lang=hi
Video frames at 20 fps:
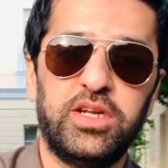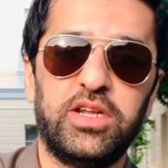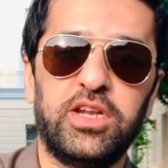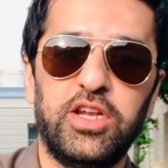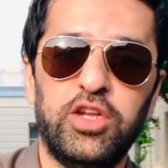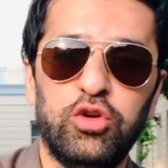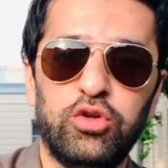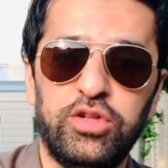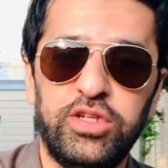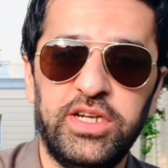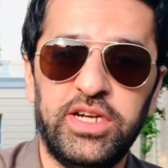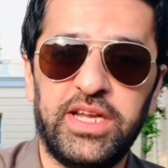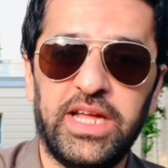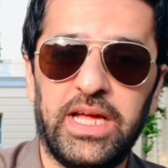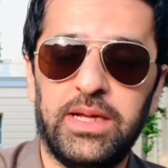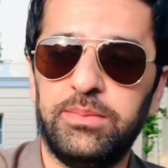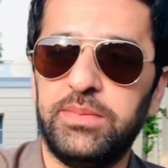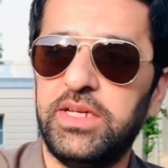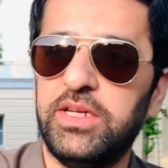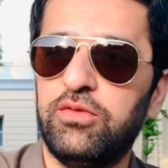करनी होती है
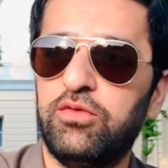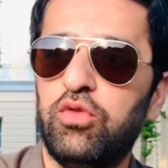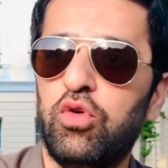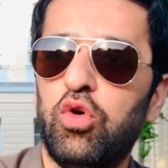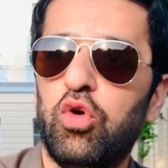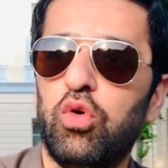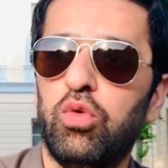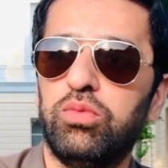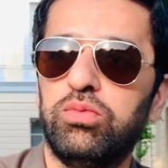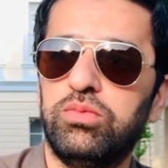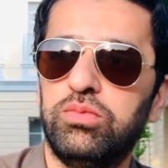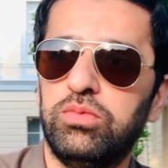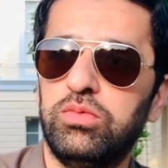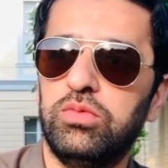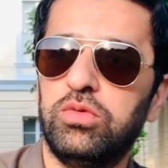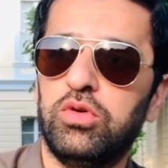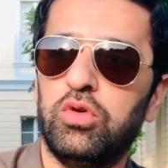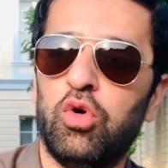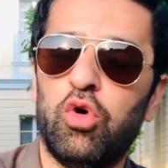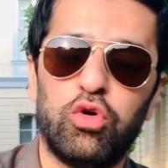टाइम की वो
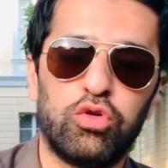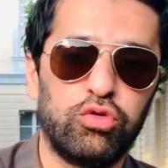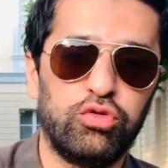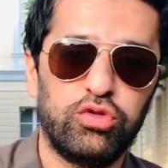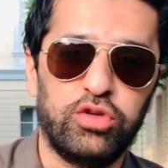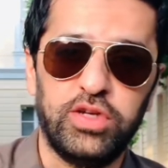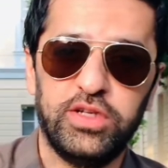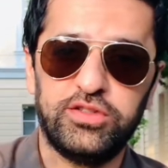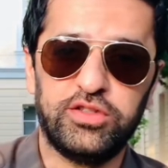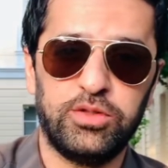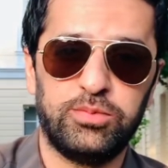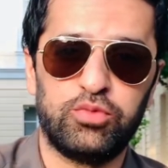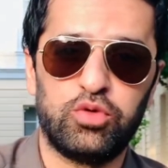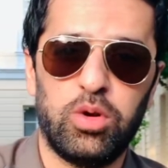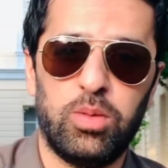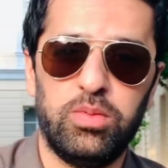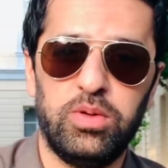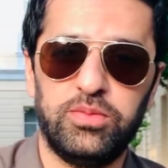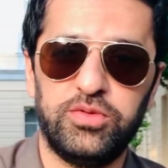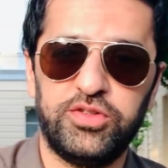और उनके साथ
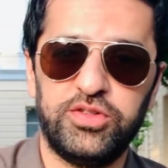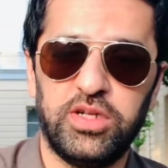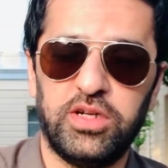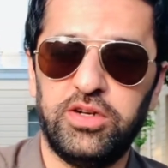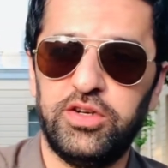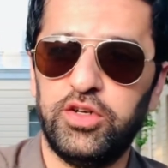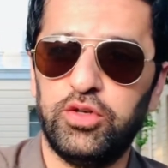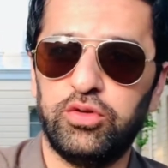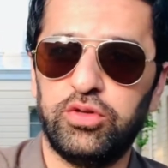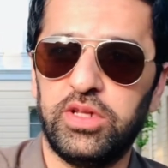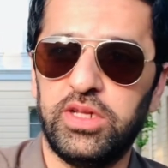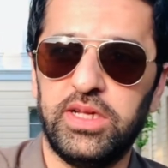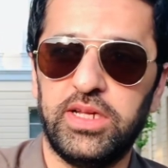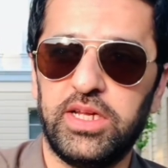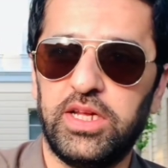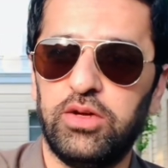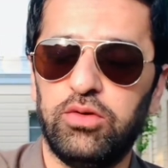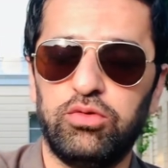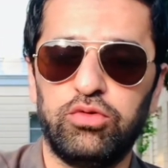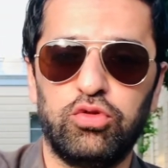प्रॉब्लम्स चल रहे होते हैं
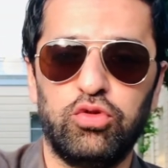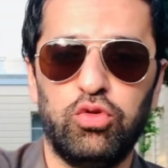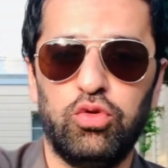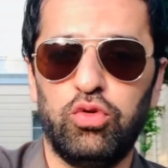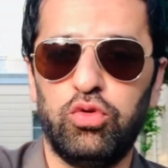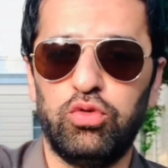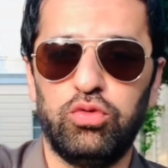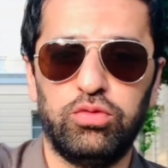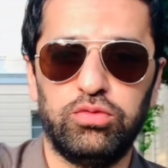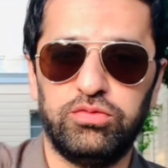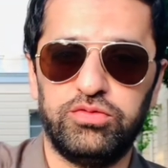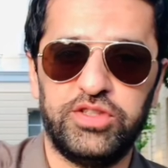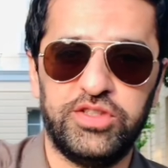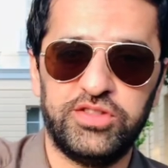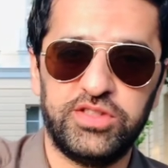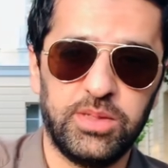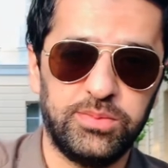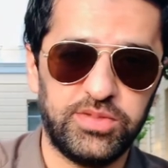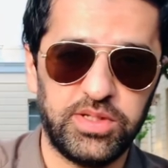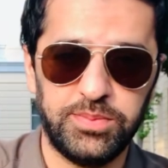कि उनको
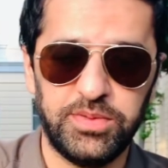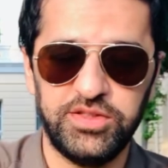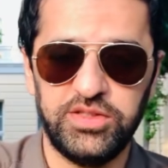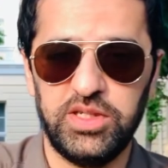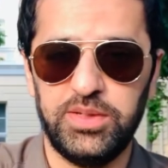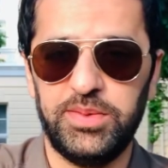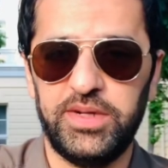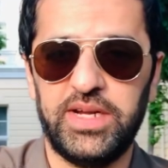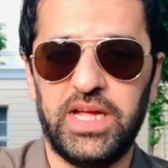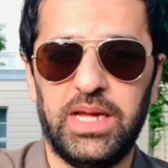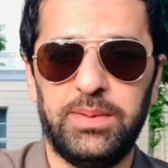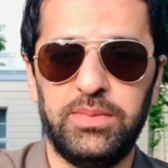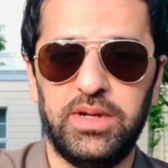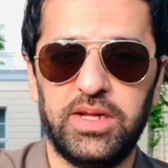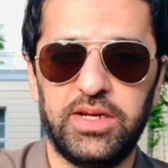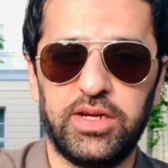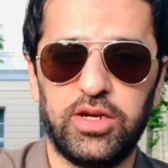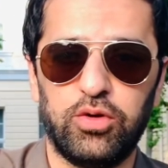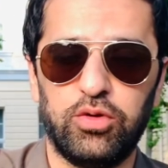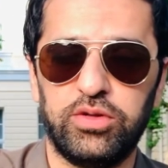सिस्टम समझने में टाइम
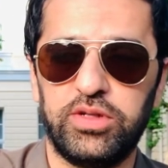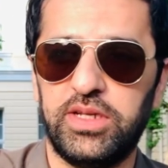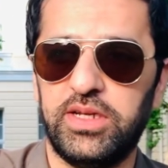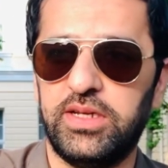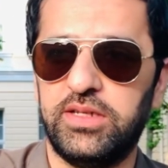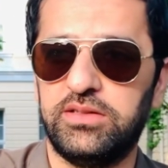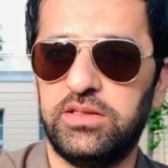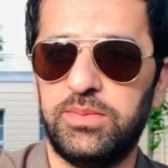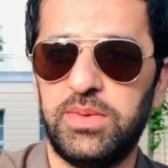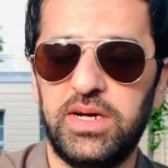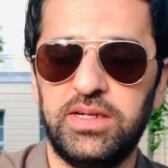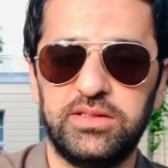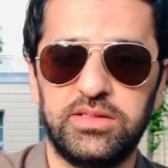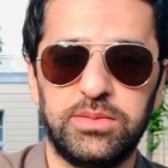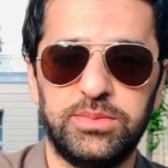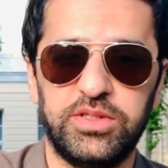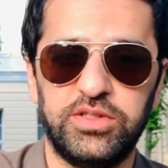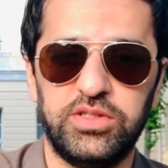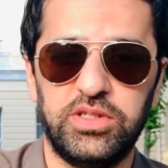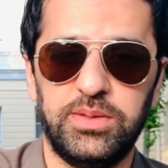लग रहा होता है ज़बान
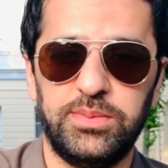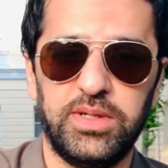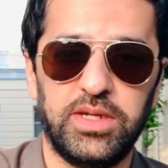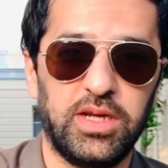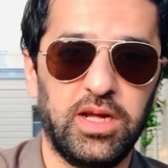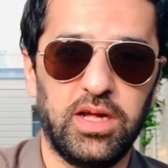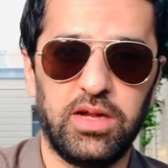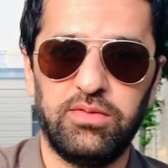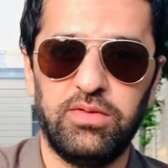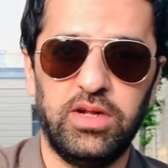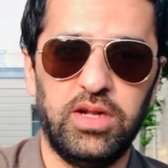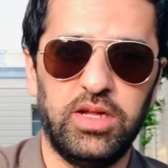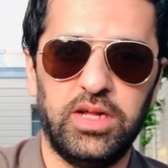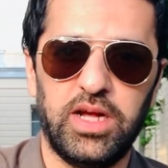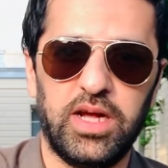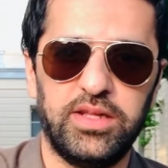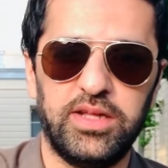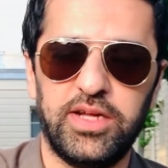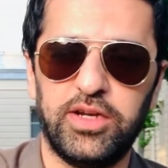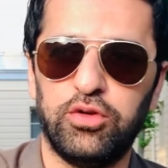समझने में घर वाले
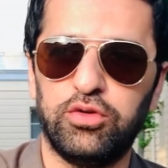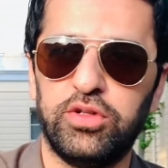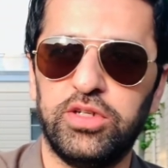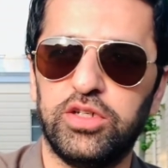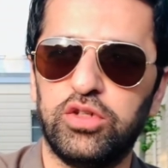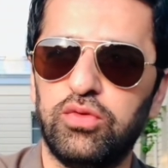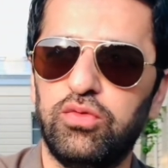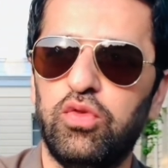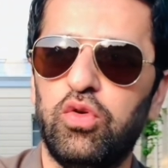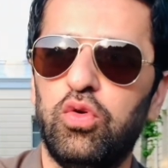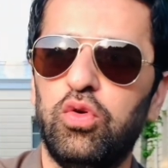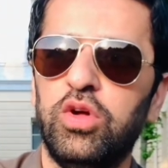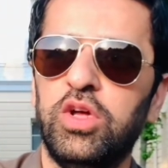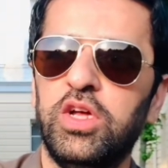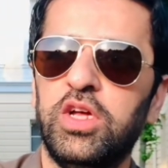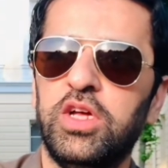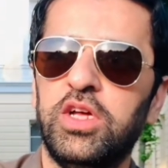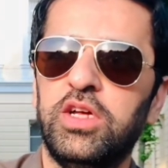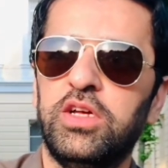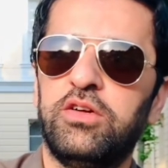याद आ रहे होते हैं तो वो
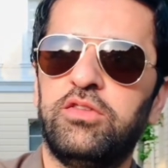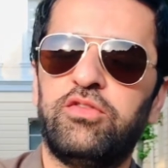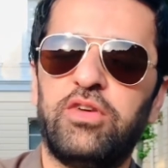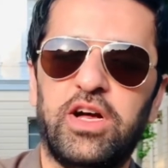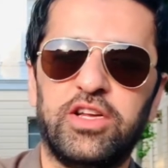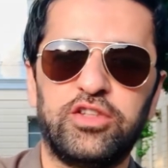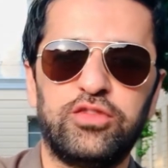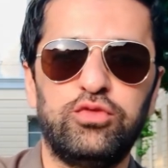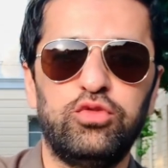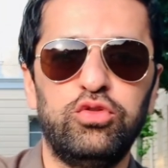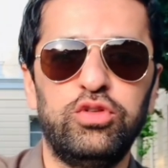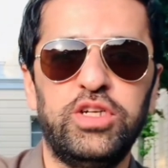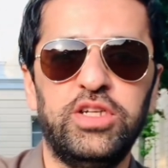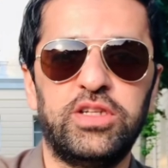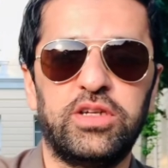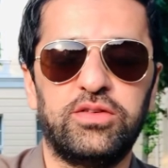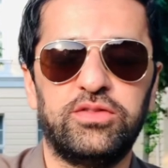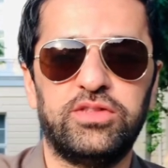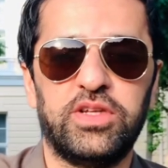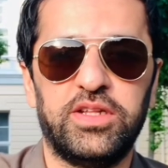फास्ट फूड की
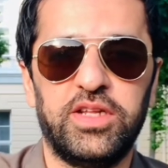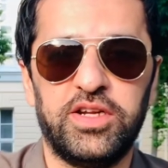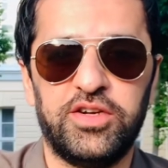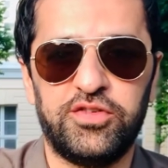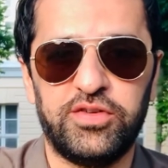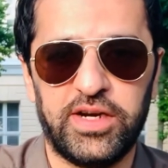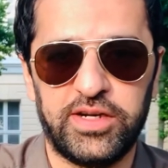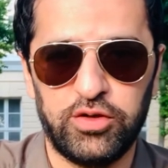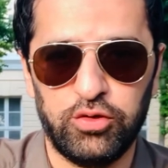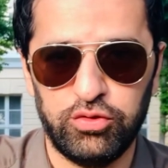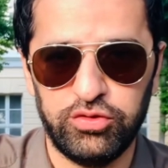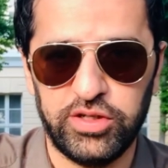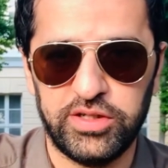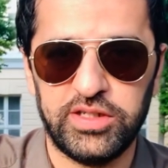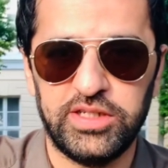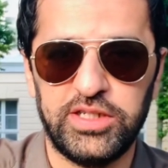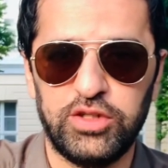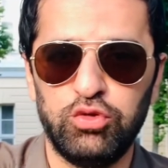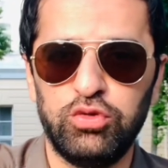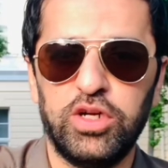तरफ ज़्यादा अट्रैक्ट हो
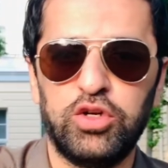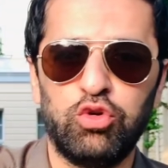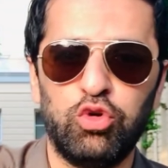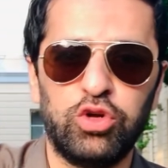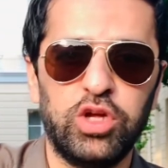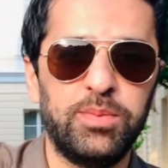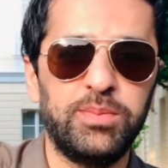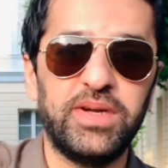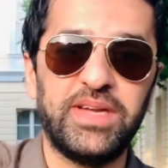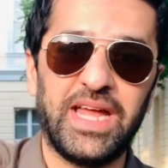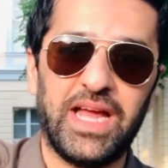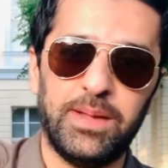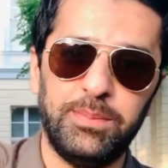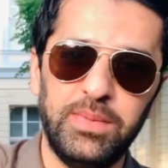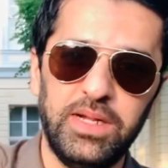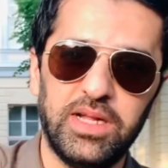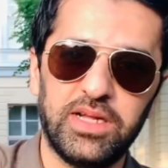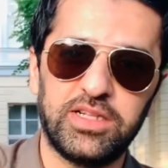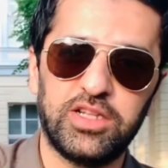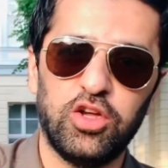जाते हैं क्योंकि कुकिंग में टाइम
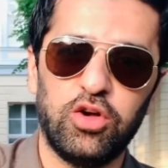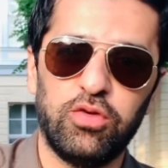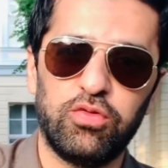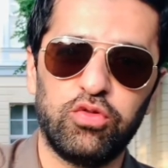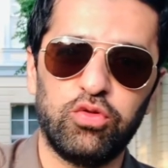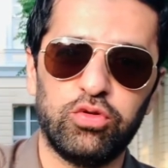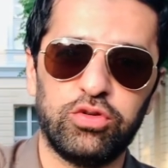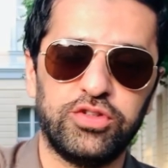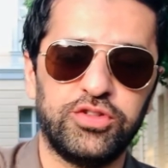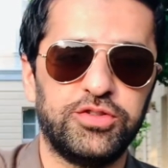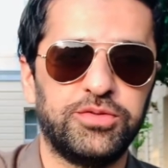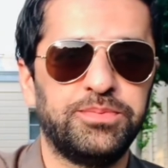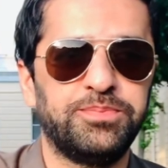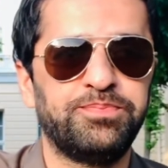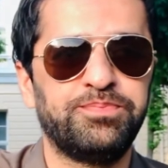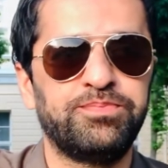भी लगता है ऑफकोर्स